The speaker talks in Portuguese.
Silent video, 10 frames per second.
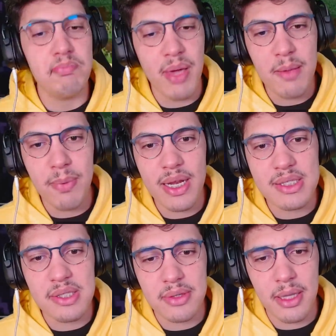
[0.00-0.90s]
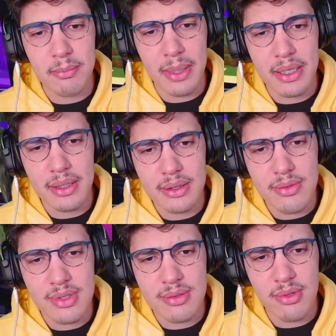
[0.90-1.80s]
Bem parecido também. Não,
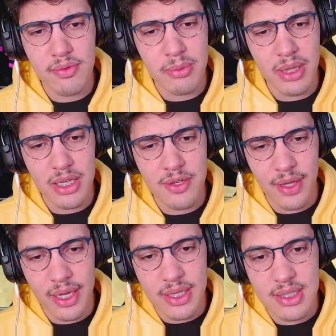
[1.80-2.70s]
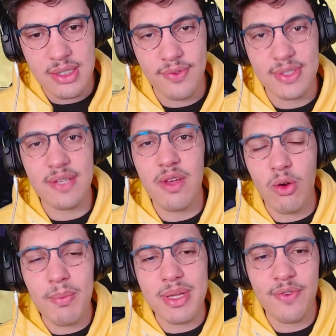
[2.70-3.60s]
não vi muita diferença. Se você vê
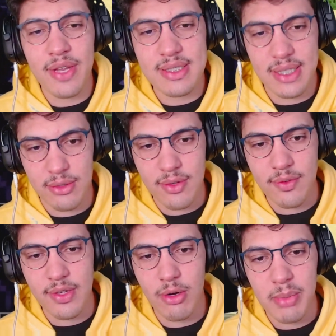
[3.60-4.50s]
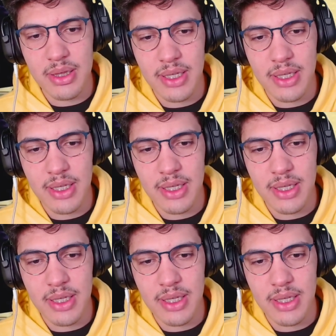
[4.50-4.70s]
alguma diferença que eu não vi, comenta